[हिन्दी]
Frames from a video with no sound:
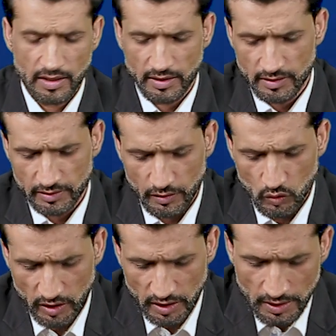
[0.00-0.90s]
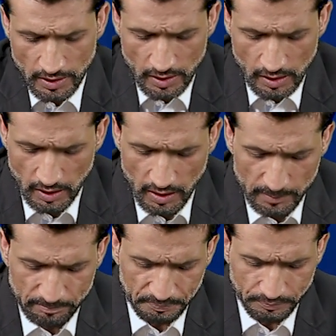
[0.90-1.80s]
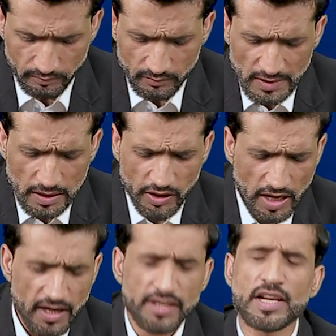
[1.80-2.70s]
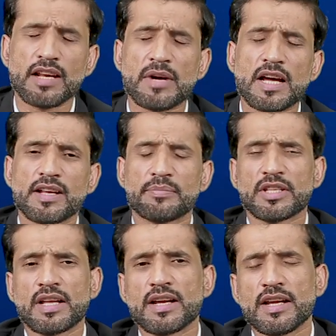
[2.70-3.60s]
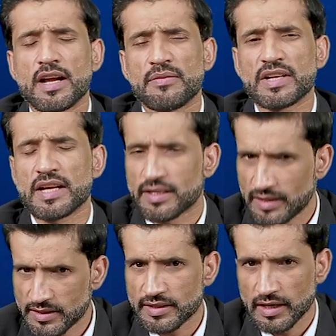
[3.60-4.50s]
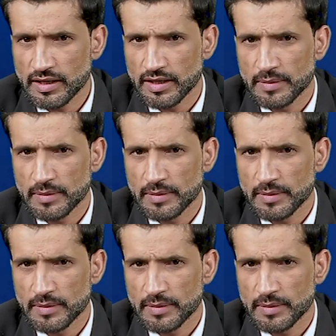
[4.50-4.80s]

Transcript: चलाया करती होंगी आ, थाना शालीमार ने इब्तदाई आर दर्ज कर ली